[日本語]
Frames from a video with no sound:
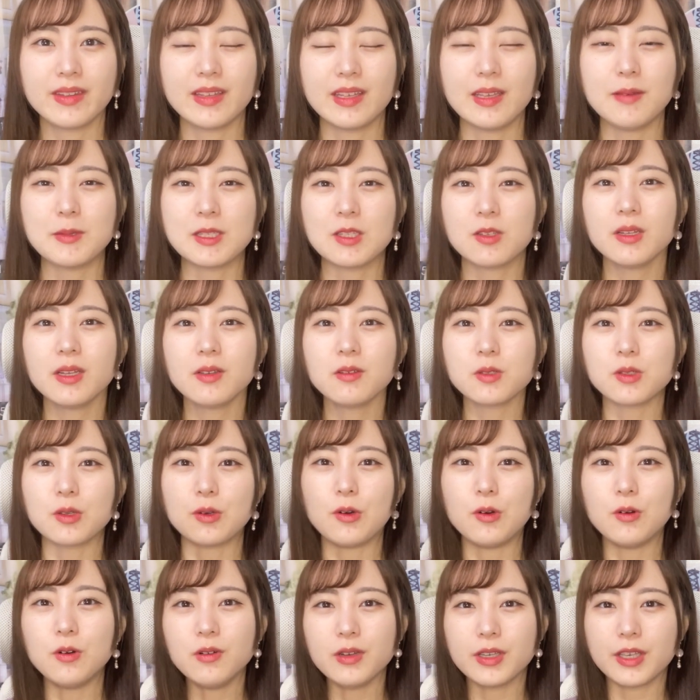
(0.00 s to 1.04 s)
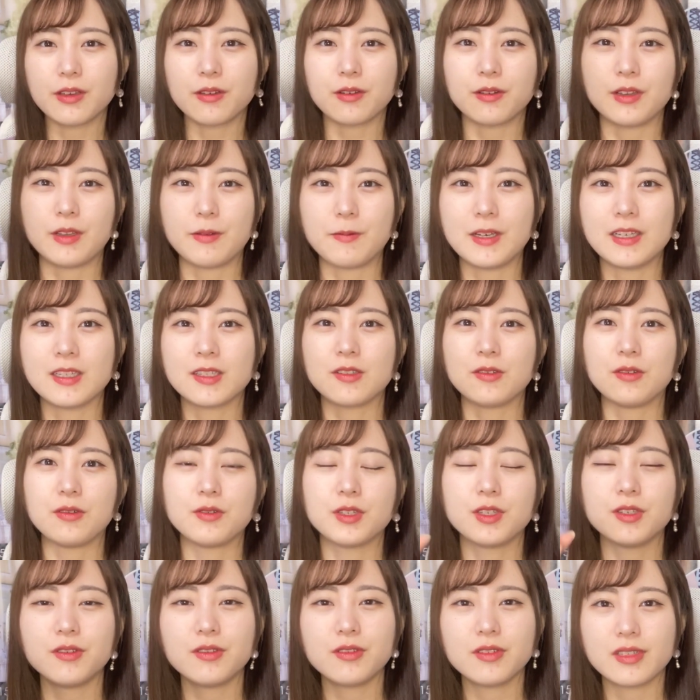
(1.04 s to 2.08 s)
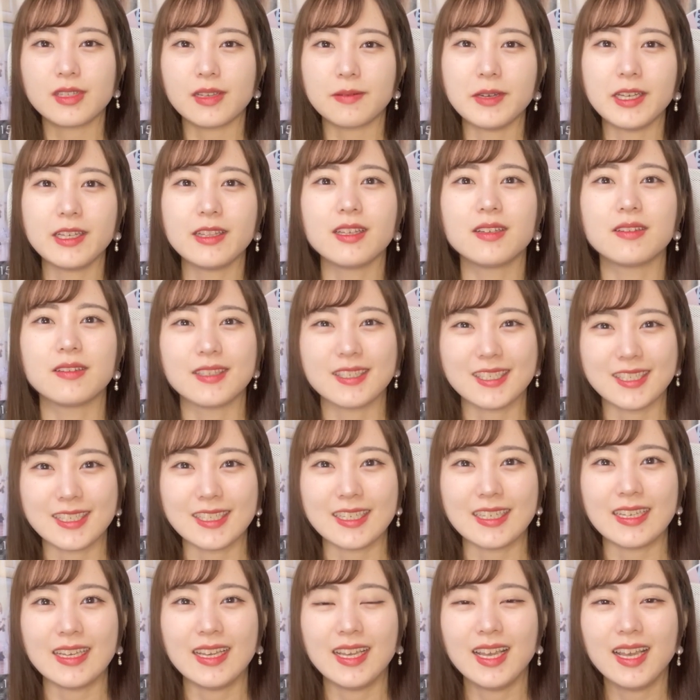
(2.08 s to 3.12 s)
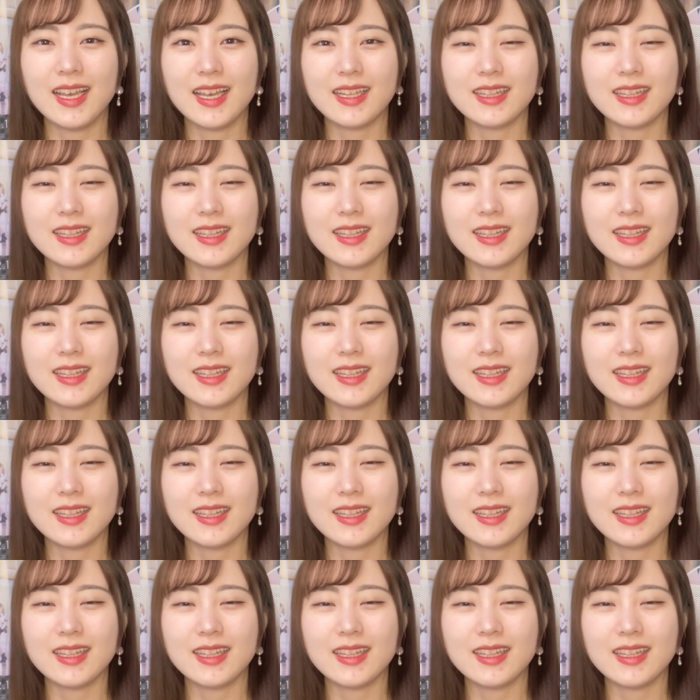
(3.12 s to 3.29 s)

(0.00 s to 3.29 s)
やっぱそれこそ大きく振り回すと後ろの邪魔になるし、